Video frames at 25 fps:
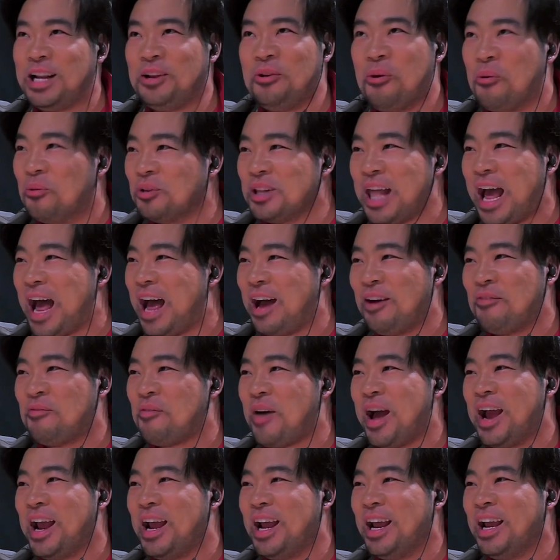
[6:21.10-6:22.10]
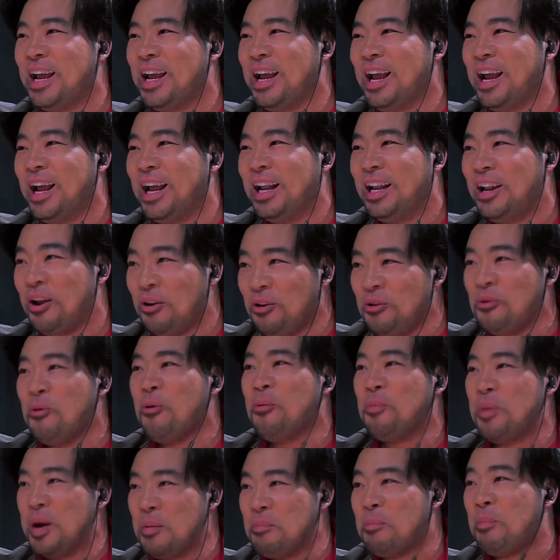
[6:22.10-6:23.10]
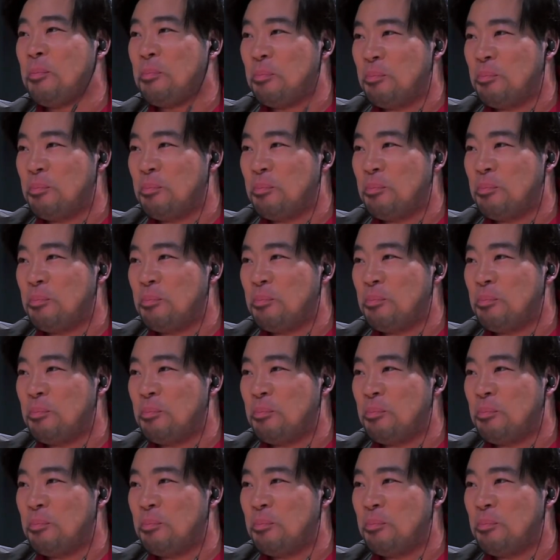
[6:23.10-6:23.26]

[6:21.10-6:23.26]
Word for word: จะหลงทางไปแล้วลูกเพิ่ง